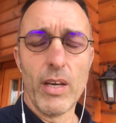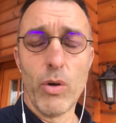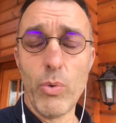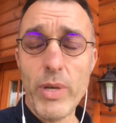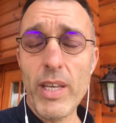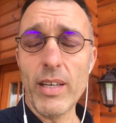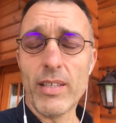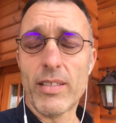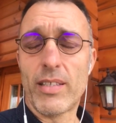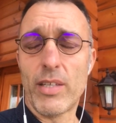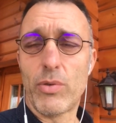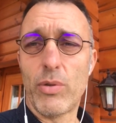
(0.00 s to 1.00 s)
oui,
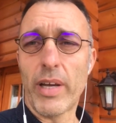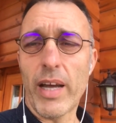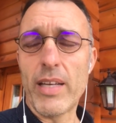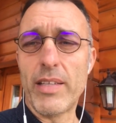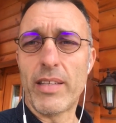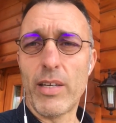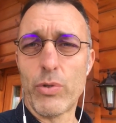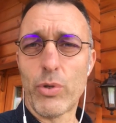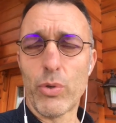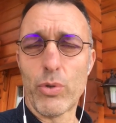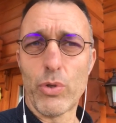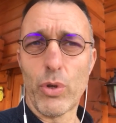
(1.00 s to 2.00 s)
c'est une réalité au
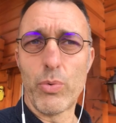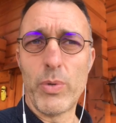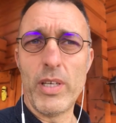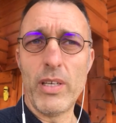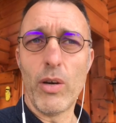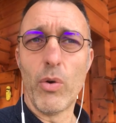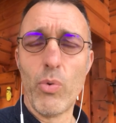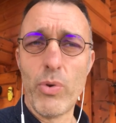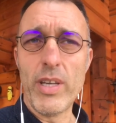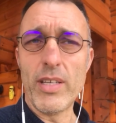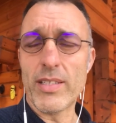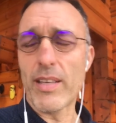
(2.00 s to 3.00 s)
jour d'aujourd'hui,
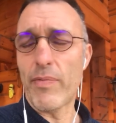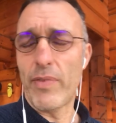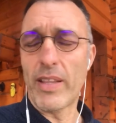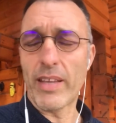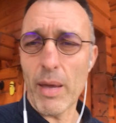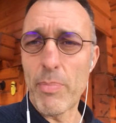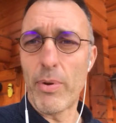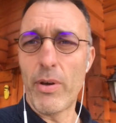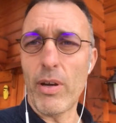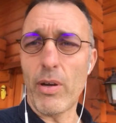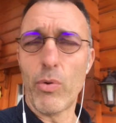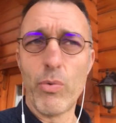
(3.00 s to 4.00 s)
oui, ça fait très
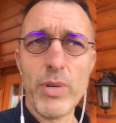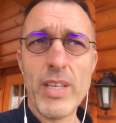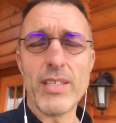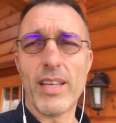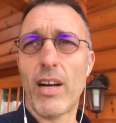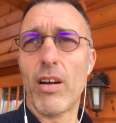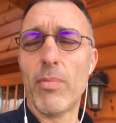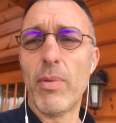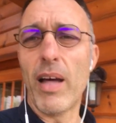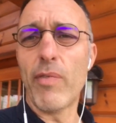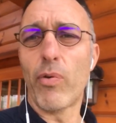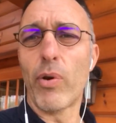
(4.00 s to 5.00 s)
peur, oui, ces
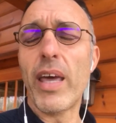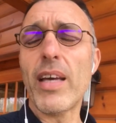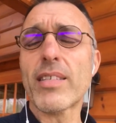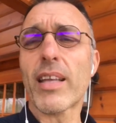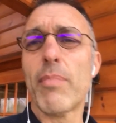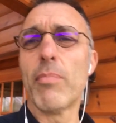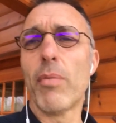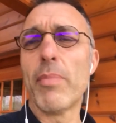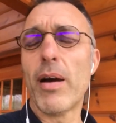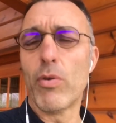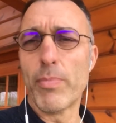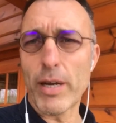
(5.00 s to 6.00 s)
clubs-là font extrêmement
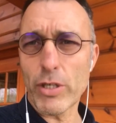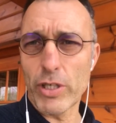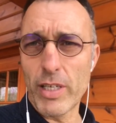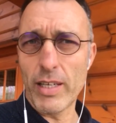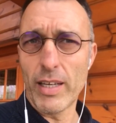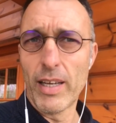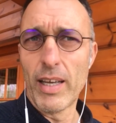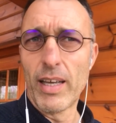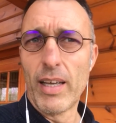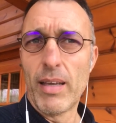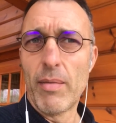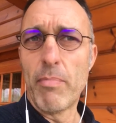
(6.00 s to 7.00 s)
mal au marché,
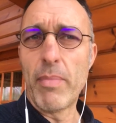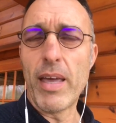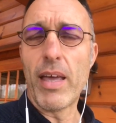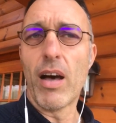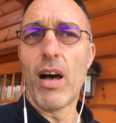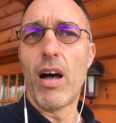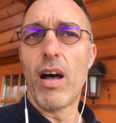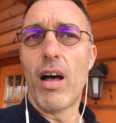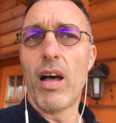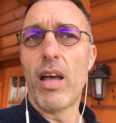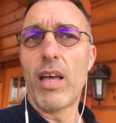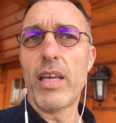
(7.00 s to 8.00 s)
mais
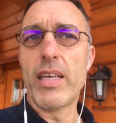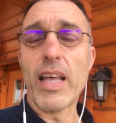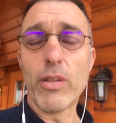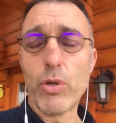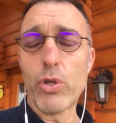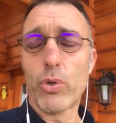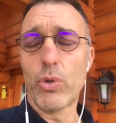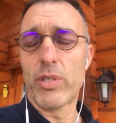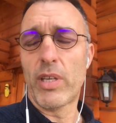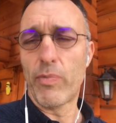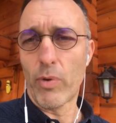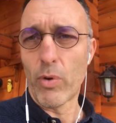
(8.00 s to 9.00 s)
il y a deux choses
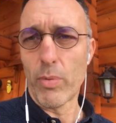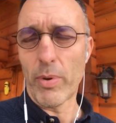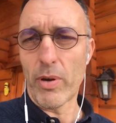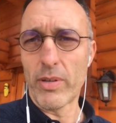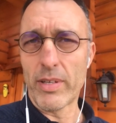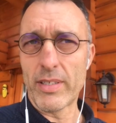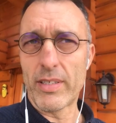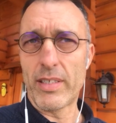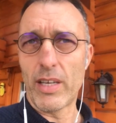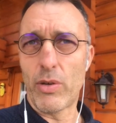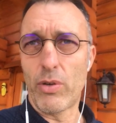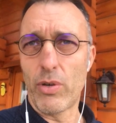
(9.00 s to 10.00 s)
qu'il faut comprendre,
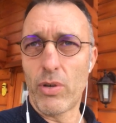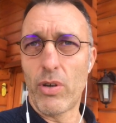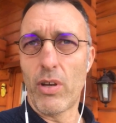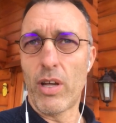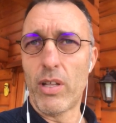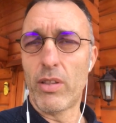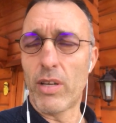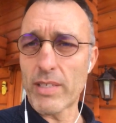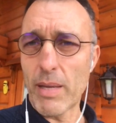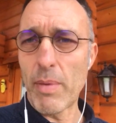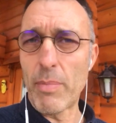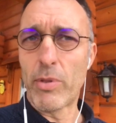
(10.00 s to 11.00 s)
c'est que dans
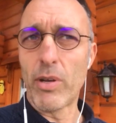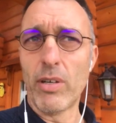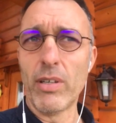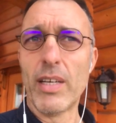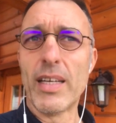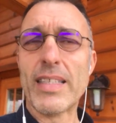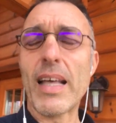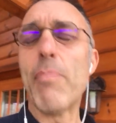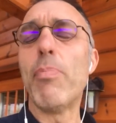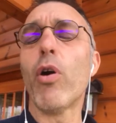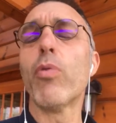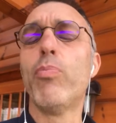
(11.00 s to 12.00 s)
un même temps, ça
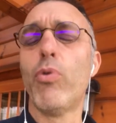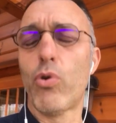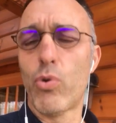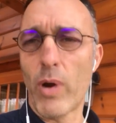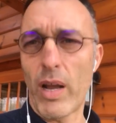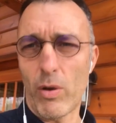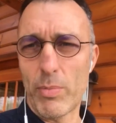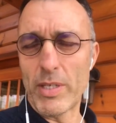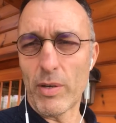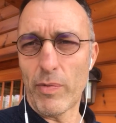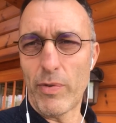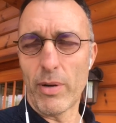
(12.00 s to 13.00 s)
apporte beaucoup à la remise
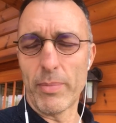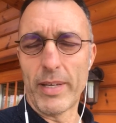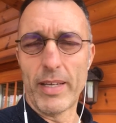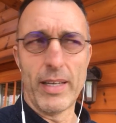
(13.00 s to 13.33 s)
en forme.